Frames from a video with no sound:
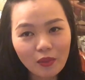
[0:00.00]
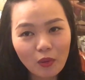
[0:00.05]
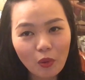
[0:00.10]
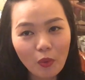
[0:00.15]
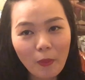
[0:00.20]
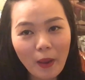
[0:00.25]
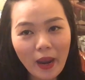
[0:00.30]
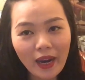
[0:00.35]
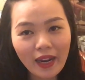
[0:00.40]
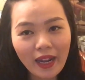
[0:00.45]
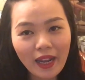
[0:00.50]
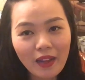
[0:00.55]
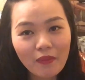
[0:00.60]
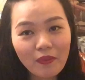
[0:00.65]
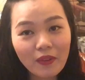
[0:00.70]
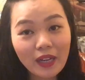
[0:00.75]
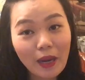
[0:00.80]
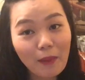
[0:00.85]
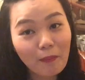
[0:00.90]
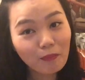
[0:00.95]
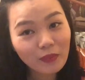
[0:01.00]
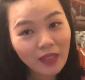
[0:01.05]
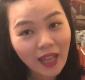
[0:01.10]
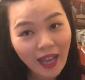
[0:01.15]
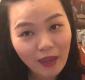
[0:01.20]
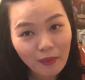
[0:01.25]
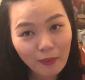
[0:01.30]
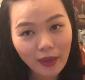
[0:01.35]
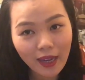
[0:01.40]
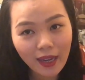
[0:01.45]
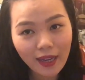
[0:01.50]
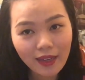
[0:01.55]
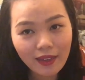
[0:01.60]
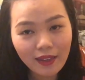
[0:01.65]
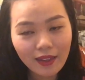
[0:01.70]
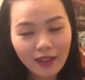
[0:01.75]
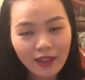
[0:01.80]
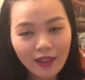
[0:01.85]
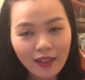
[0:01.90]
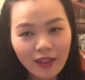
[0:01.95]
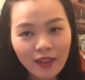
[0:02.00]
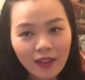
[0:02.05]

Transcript: của bạn ấy và nắm tay bạn ấy.